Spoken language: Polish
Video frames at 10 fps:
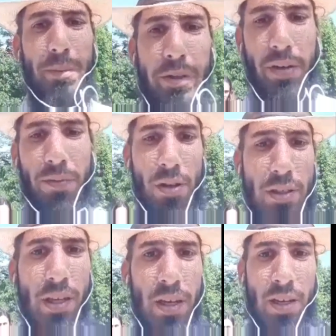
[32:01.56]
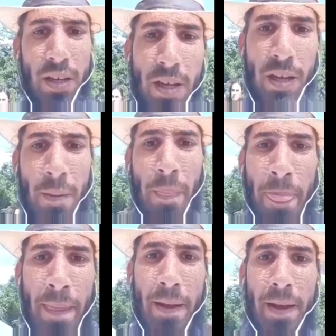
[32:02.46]
Piotra Fox.
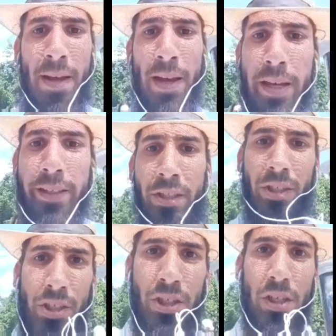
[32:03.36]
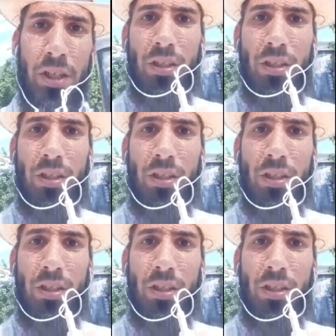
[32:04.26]
E, cieszę się, że, że